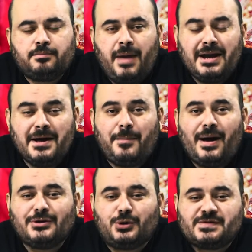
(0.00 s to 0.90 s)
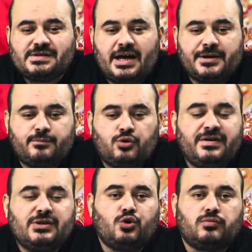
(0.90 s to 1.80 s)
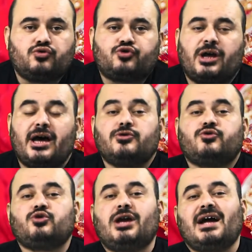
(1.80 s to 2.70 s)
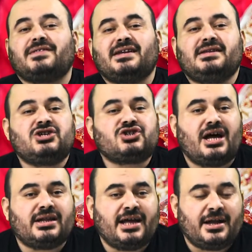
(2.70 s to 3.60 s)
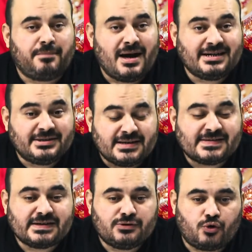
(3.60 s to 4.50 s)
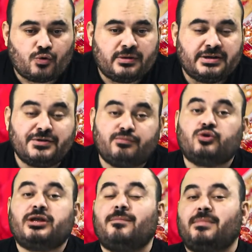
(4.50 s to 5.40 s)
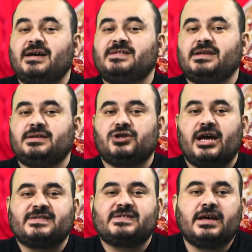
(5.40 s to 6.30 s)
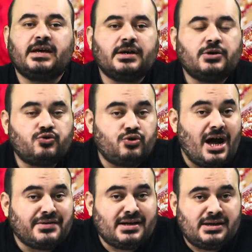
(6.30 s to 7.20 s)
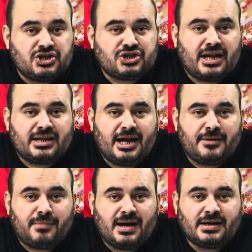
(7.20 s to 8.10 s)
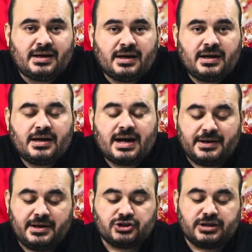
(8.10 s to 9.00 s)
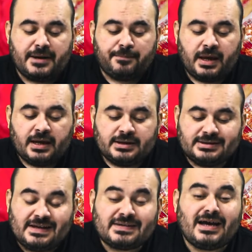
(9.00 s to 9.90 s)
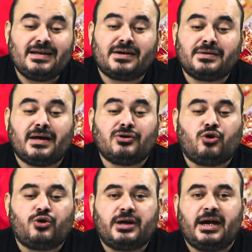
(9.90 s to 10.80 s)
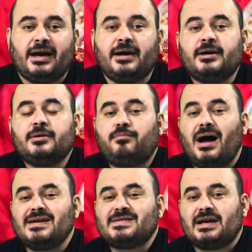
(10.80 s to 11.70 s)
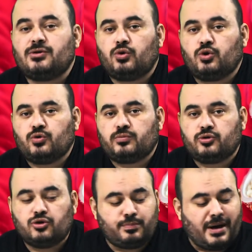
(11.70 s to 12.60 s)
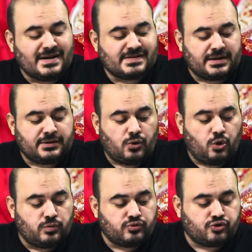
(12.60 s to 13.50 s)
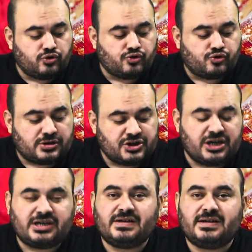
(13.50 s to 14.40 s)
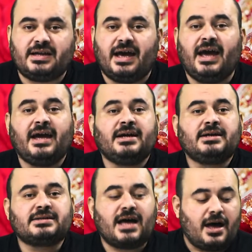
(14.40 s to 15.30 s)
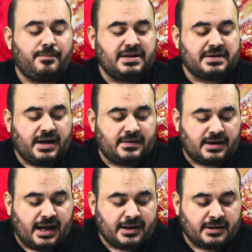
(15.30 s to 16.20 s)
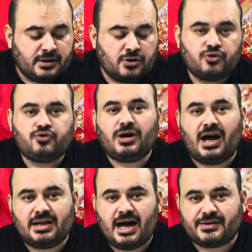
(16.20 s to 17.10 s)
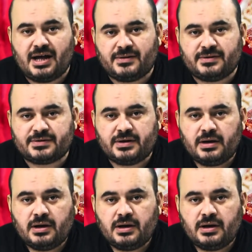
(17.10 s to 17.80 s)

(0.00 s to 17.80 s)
Merhaba dostlar. Bu videomuzda rüyada nişanlanmak nasıl yorumlanır bundan bahsedeceğiz. Rüyada nişanlanmak kardeşler detaylarına göre bazen olumlu, bazen de olumsuz şekilde tabir edilen rüyalardandır.